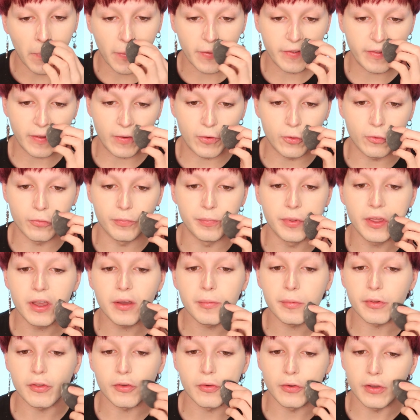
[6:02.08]
Et ça couvre bien
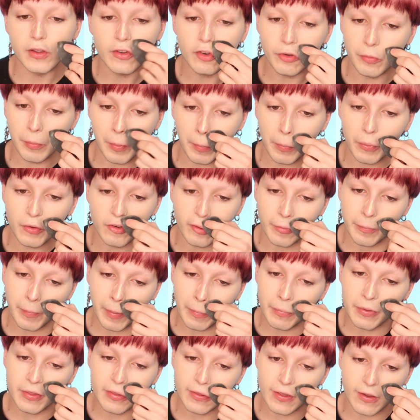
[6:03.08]
parce que vous voyez, j'ai
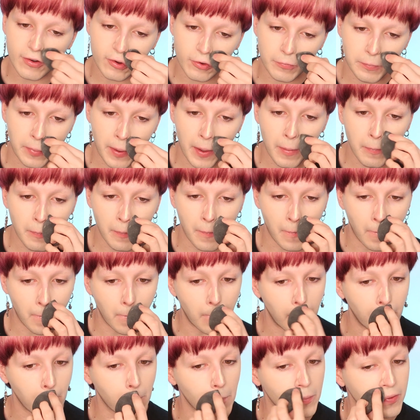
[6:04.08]
pas mis de cache barbe
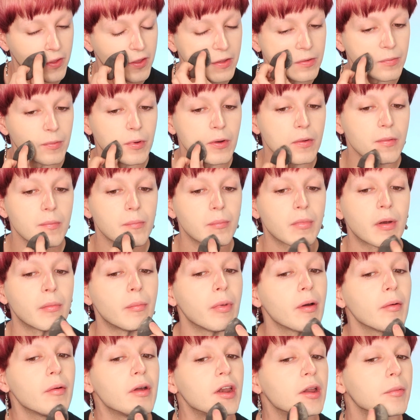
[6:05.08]
et honnêtement, ma
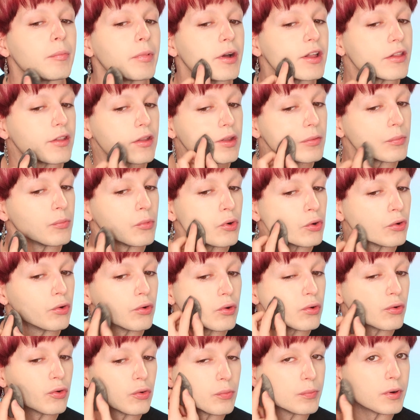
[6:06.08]
barbe elle est pratiquement
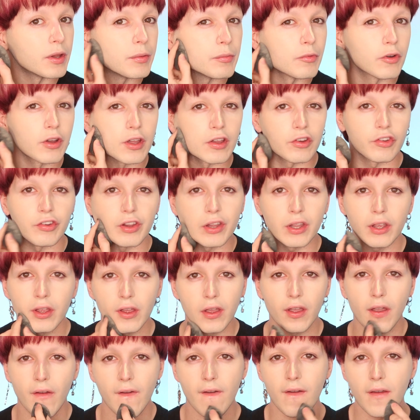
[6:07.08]
complètement cachée.
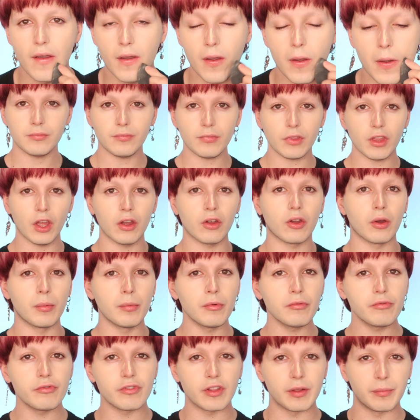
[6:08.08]

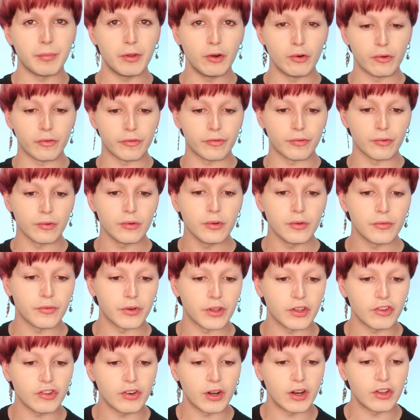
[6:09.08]
Comment vous aimez le fond Vous
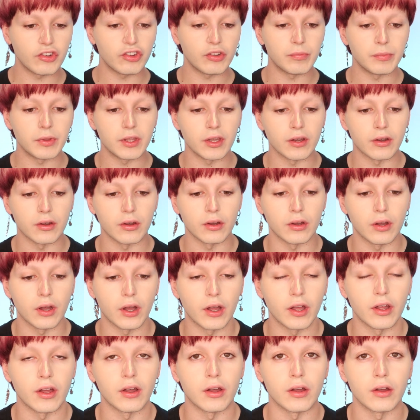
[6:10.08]
voyez, là j'ai mis un,
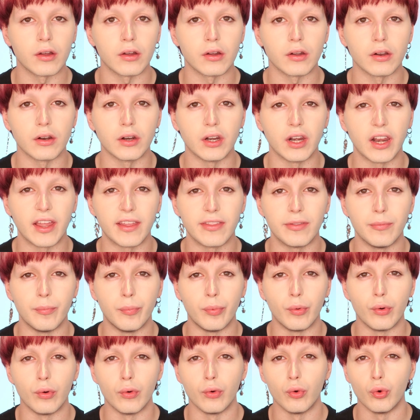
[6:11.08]
un LED
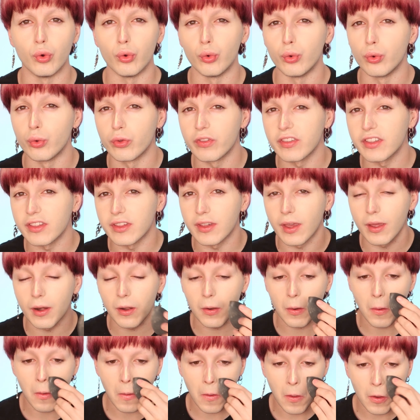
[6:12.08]
bleu
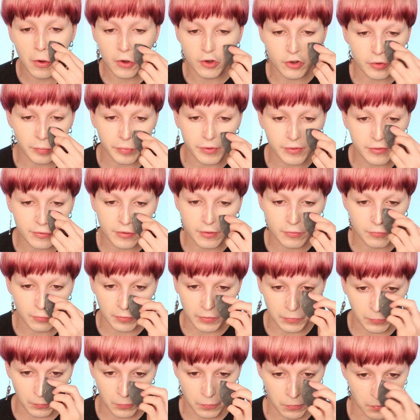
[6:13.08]
ciel, je sais pas si ça se
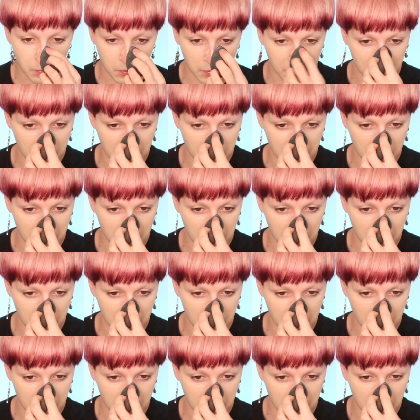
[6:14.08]
voit trop.